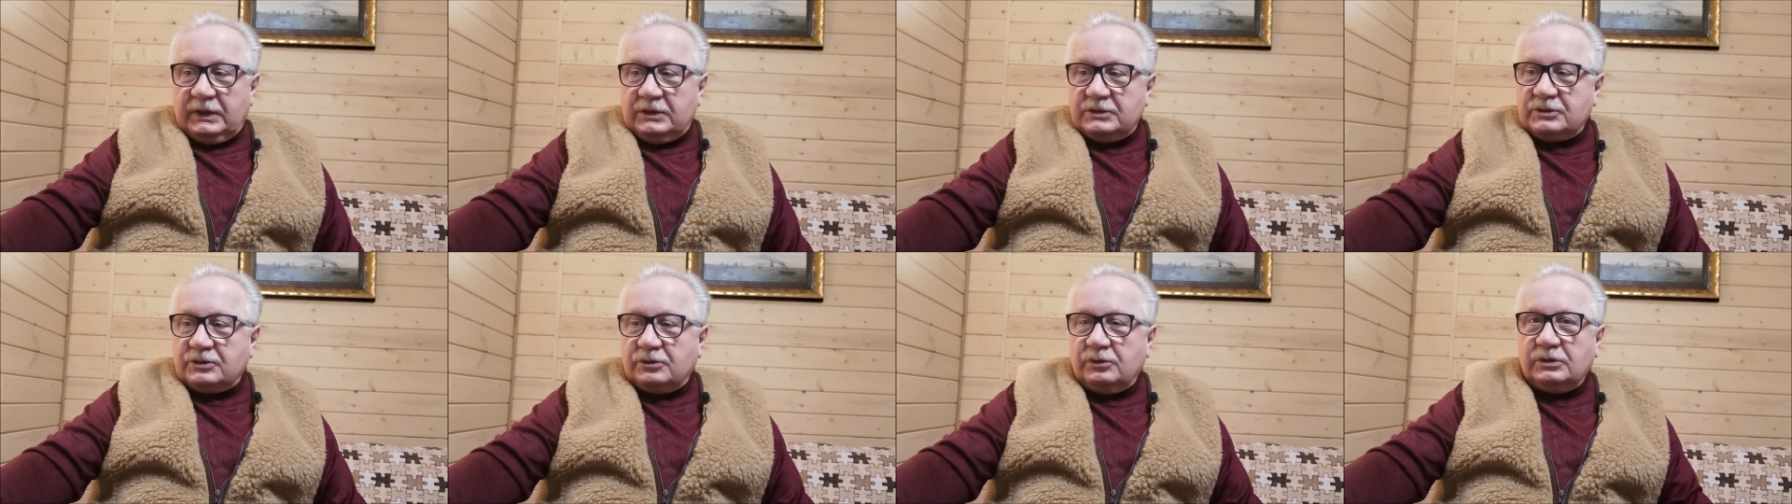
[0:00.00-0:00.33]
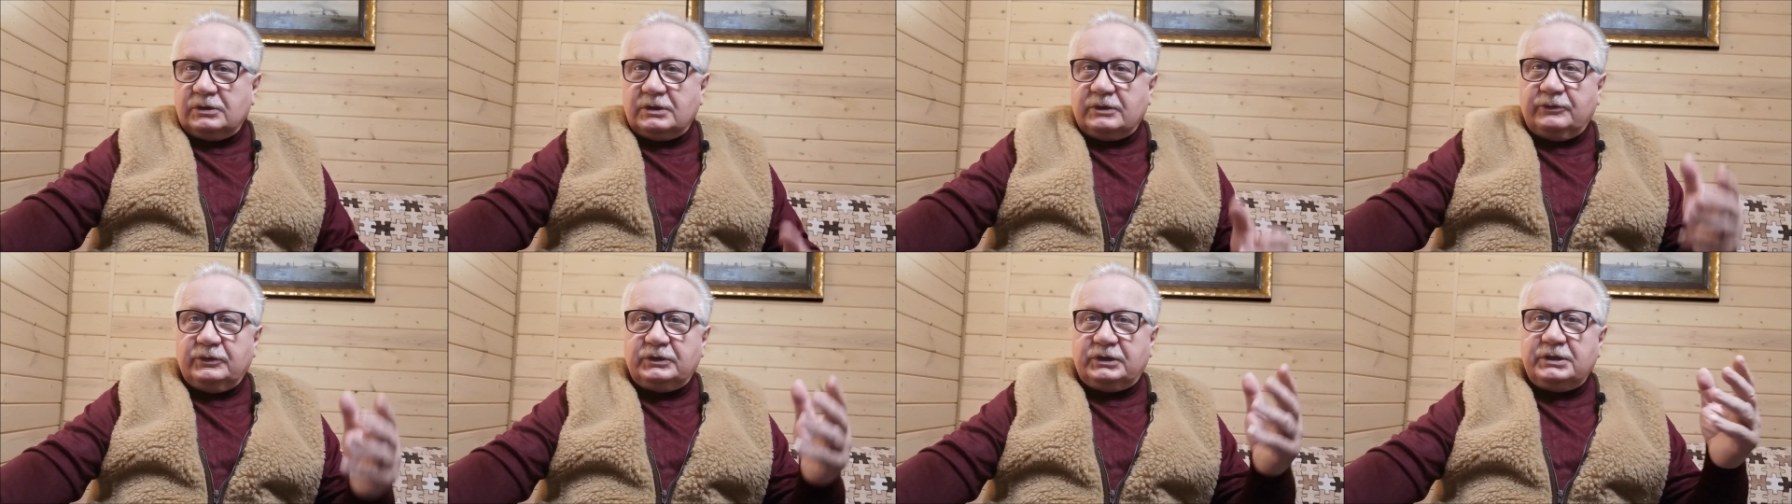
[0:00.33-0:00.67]

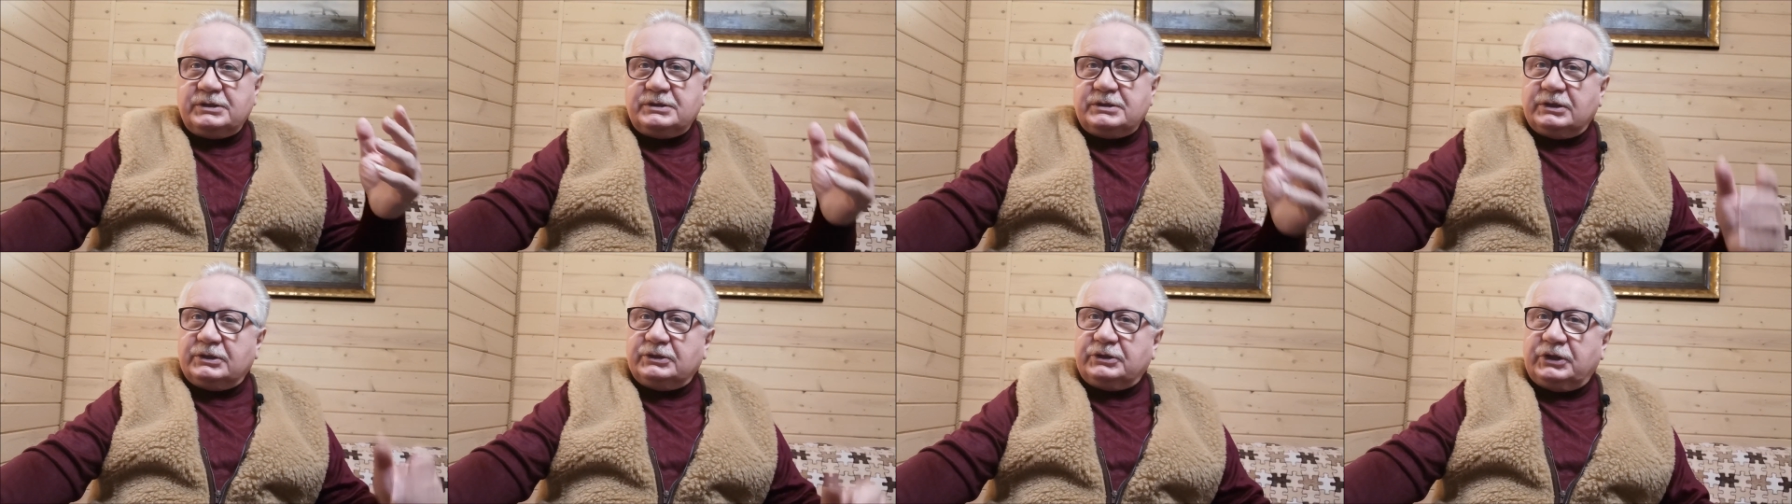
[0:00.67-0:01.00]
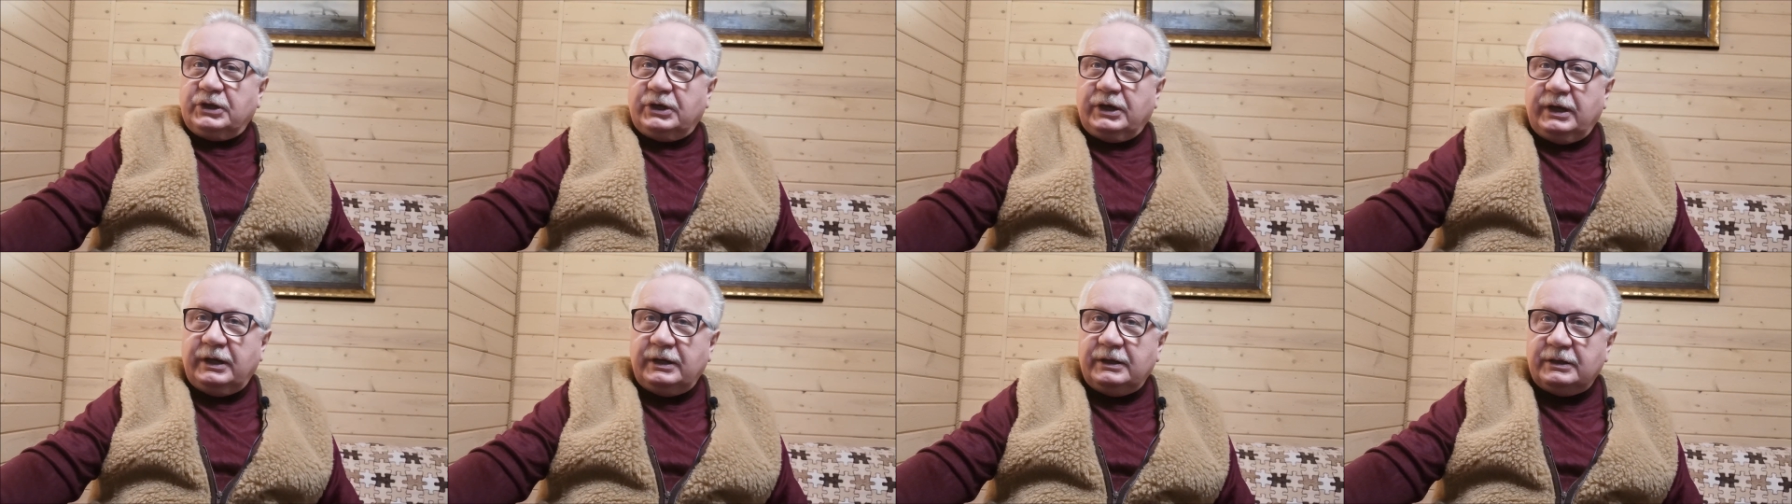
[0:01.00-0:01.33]
сколько вот этих
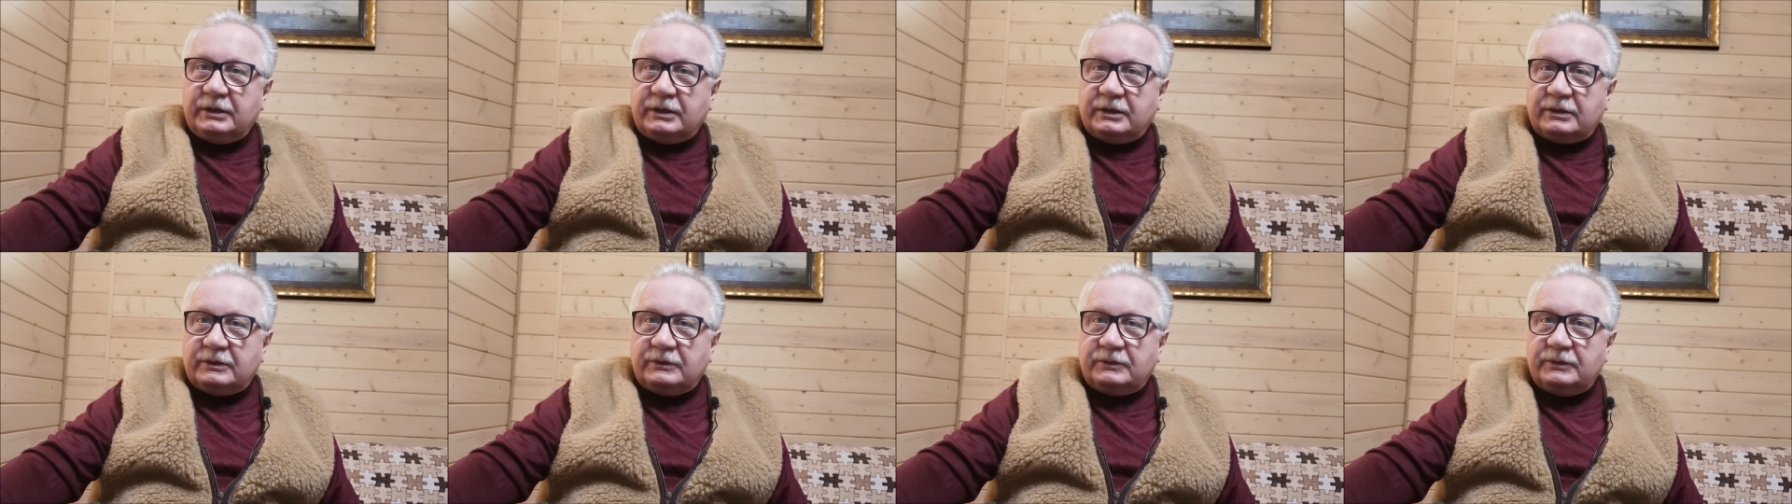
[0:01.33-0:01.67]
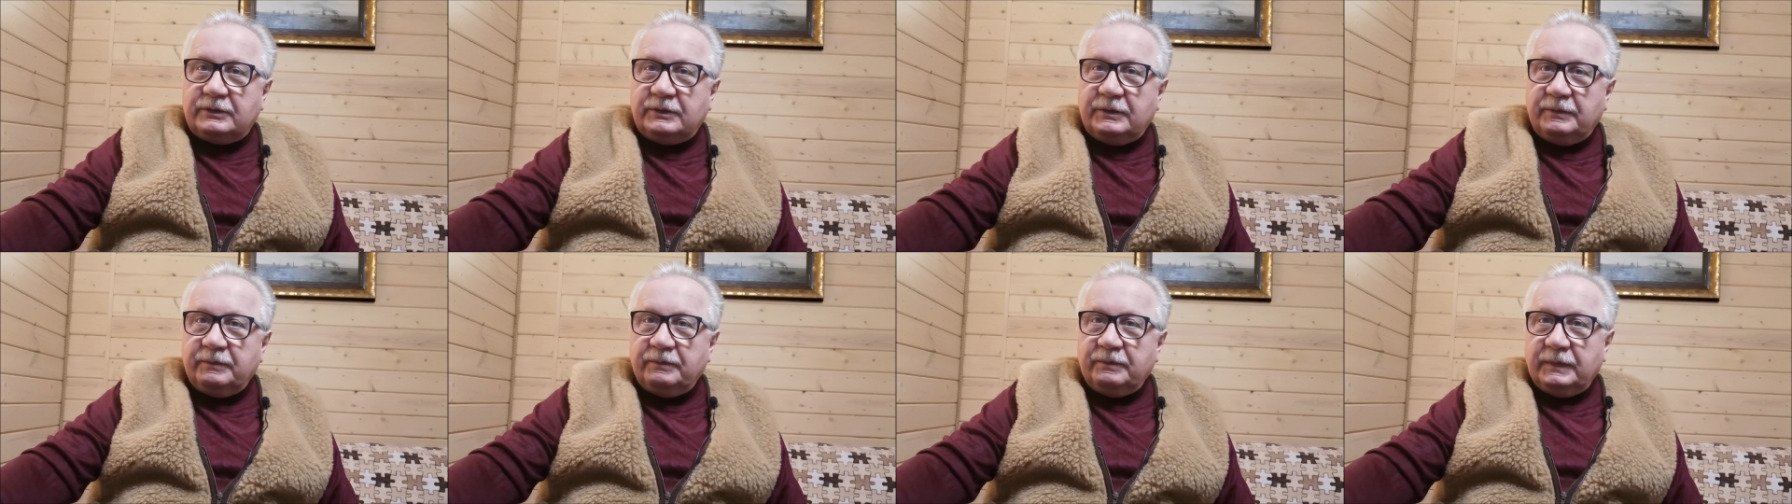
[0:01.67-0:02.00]

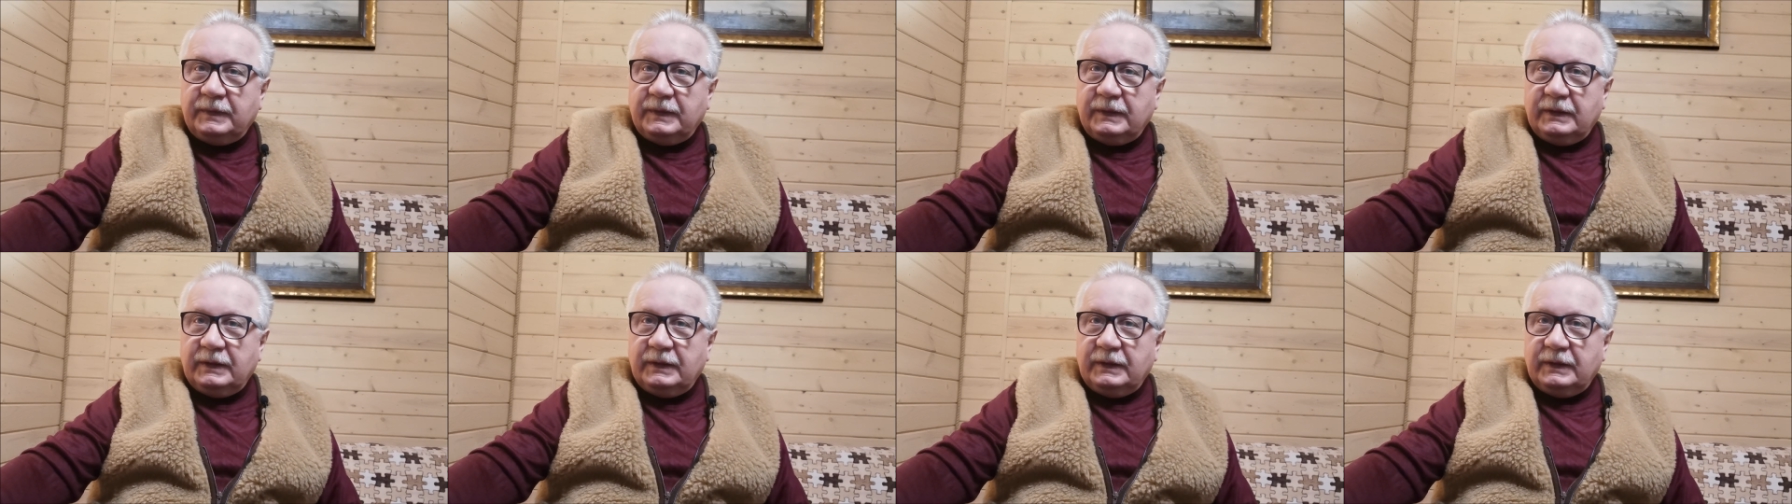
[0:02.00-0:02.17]
тренеров